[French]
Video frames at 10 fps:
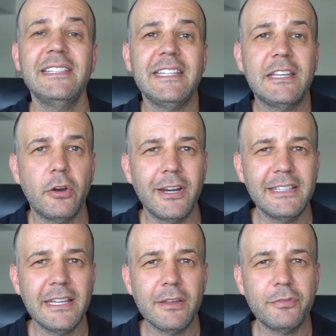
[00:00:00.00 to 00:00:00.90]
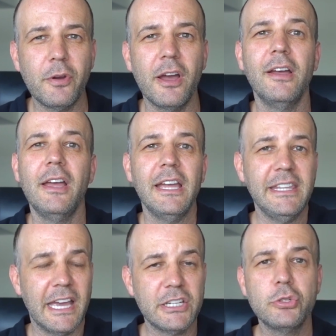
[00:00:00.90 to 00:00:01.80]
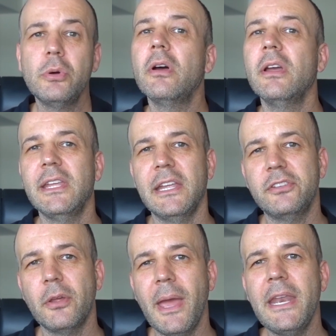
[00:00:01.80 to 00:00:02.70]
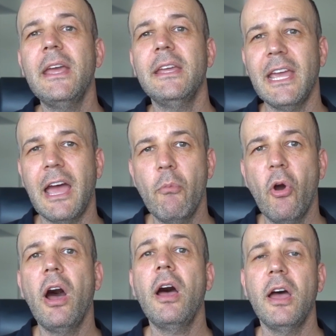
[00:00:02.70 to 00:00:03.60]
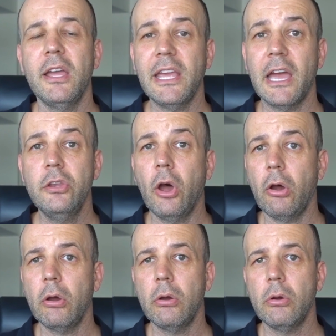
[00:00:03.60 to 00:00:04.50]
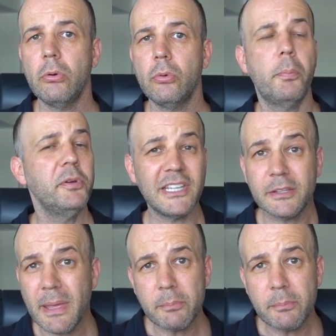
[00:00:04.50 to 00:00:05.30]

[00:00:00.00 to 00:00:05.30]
C'était quand la dernière fois Il y a un jour Il y a une semaine Il y a un mois Il y a un an Ou peut-être